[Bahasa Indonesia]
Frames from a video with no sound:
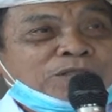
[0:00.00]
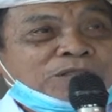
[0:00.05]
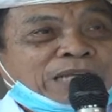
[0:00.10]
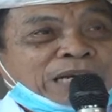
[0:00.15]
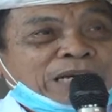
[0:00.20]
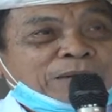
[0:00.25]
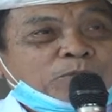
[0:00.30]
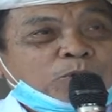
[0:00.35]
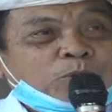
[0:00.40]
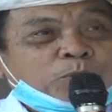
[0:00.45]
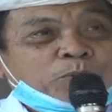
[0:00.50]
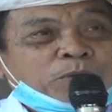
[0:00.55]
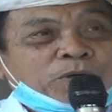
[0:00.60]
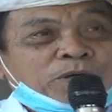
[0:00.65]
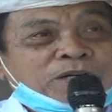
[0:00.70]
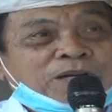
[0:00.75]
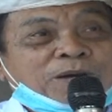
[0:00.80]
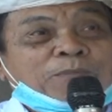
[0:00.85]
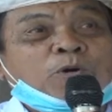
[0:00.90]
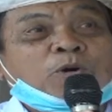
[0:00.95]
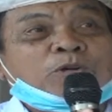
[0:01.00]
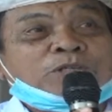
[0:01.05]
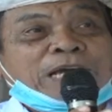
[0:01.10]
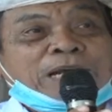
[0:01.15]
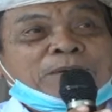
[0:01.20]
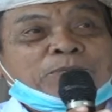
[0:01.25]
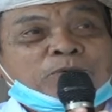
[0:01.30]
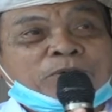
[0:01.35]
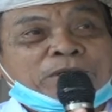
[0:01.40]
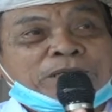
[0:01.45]
sana merupakan
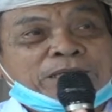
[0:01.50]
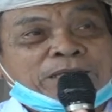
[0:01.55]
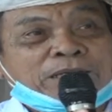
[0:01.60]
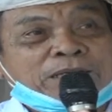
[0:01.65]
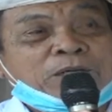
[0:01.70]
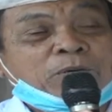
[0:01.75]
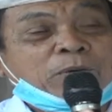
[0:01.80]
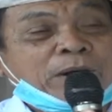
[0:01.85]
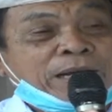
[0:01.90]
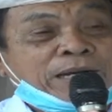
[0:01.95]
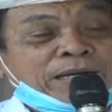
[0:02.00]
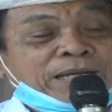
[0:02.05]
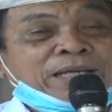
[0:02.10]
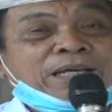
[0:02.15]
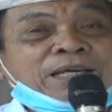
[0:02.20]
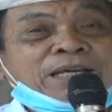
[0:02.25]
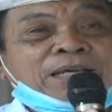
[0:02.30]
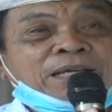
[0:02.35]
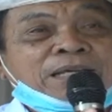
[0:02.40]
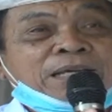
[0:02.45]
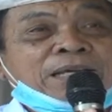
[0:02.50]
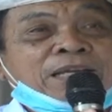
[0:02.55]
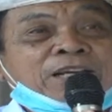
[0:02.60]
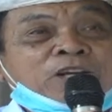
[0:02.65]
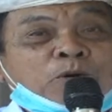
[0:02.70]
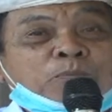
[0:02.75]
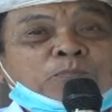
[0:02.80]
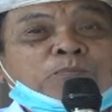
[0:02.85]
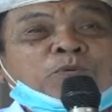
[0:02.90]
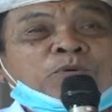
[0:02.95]
kemuksaan punika dua ini
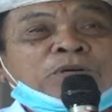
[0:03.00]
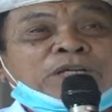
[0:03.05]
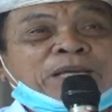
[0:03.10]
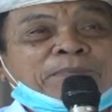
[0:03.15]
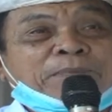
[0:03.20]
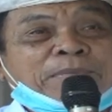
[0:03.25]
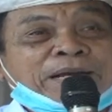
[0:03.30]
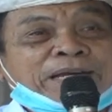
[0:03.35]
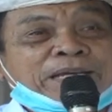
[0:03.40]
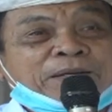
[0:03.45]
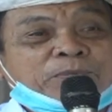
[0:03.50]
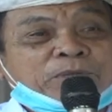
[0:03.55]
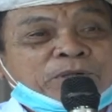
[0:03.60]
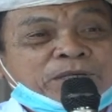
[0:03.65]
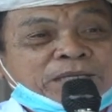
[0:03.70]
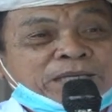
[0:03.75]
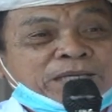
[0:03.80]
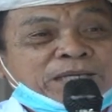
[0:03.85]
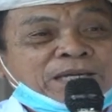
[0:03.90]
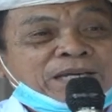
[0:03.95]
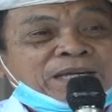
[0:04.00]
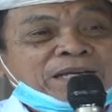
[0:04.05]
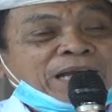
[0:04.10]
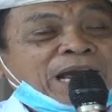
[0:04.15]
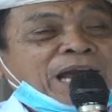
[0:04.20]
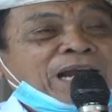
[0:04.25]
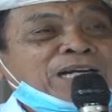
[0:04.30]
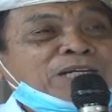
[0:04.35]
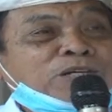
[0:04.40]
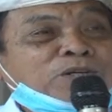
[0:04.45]
hidup punika manggil punika
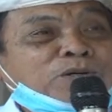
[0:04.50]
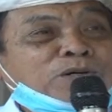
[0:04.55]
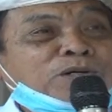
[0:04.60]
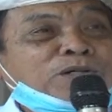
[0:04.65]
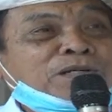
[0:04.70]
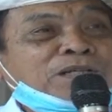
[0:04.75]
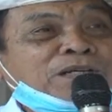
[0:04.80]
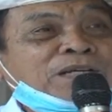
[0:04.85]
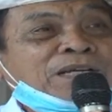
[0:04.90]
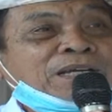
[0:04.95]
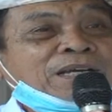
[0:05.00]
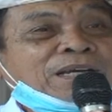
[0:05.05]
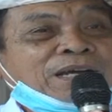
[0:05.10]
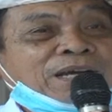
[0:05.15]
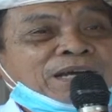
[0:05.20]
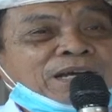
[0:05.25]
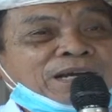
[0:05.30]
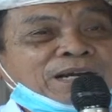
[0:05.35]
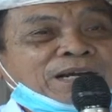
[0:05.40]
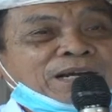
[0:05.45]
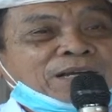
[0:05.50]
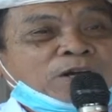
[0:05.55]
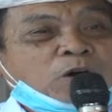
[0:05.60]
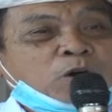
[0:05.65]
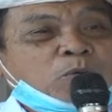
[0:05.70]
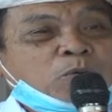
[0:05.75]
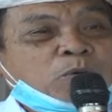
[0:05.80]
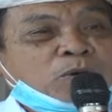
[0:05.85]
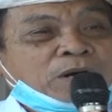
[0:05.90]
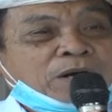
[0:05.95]
kantun uh, ke,
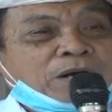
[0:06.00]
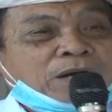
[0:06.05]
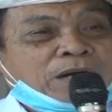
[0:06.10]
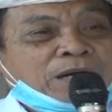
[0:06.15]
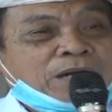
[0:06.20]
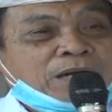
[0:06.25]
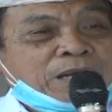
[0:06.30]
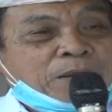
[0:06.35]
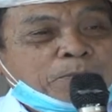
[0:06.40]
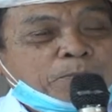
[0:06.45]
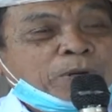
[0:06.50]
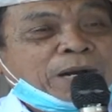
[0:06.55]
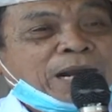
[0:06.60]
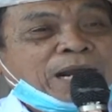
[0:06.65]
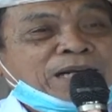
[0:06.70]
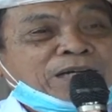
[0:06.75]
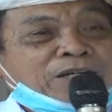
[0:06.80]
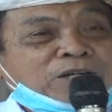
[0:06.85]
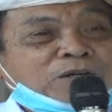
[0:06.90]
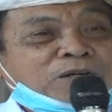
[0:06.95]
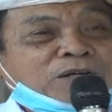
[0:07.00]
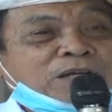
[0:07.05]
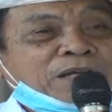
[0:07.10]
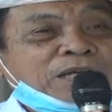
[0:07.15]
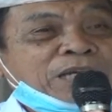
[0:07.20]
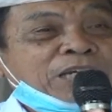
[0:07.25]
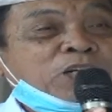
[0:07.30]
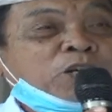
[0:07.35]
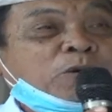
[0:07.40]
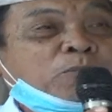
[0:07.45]
ke antuk
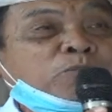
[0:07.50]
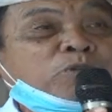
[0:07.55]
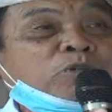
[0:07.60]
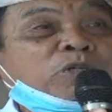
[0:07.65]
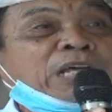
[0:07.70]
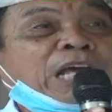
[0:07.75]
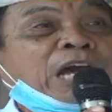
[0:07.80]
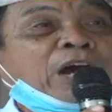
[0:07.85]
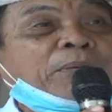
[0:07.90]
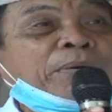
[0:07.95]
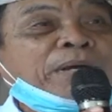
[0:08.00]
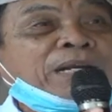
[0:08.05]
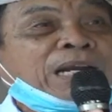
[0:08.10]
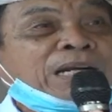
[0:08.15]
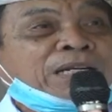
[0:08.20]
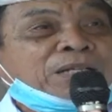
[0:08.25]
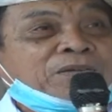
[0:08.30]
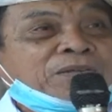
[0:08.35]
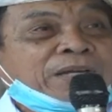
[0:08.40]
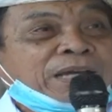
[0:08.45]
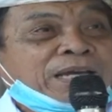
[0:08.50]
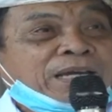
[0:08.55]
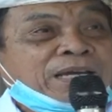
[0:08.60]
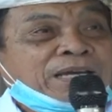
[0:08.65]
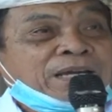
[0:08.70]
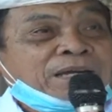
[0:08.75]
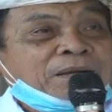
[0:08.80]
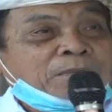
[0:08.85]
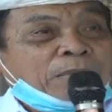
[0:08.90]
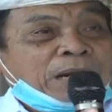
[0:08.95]
hidup duniawi ratu nge
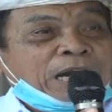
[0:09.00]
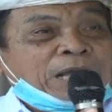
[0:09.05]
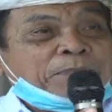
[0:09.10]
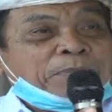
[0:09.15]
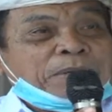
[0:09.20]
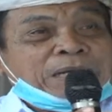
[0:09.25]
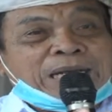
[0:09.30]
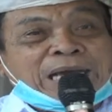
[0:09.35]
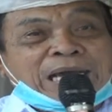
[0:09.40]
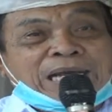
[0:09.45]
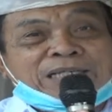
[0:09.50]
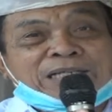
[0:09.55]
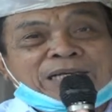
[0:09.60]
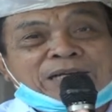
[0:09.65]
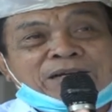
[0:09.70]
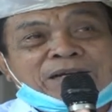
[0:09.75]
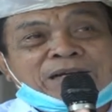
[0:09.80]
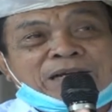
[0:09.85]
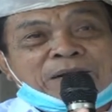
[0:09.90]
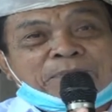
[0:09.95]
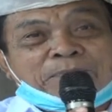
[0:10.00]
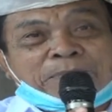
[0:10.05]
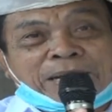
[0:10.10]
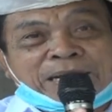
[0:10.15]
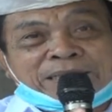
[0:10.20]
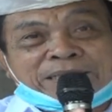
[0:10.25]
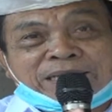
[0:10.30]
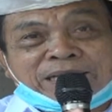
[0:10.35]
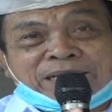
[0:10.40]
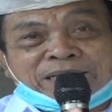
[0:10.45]
malih pidan jaga
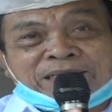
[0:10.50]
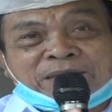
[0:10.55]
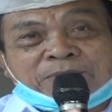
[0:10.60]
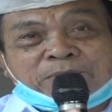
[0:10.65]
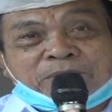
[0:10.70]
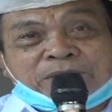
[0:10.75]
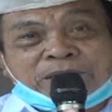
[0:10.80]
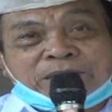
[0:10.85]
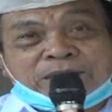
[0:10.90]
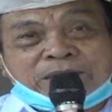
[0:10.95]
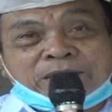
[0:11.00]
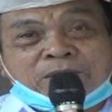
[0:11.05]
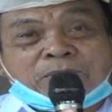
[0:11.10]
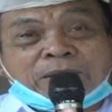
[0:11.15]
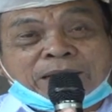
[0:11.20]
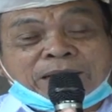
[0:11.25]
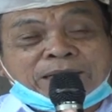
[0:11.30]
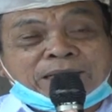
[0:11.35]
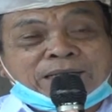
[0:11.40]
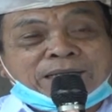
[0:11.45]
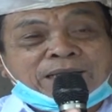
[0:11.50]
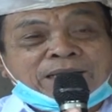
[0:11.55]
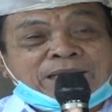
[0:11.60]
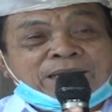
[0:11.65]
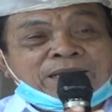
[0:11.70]
kelepasan punika dua ini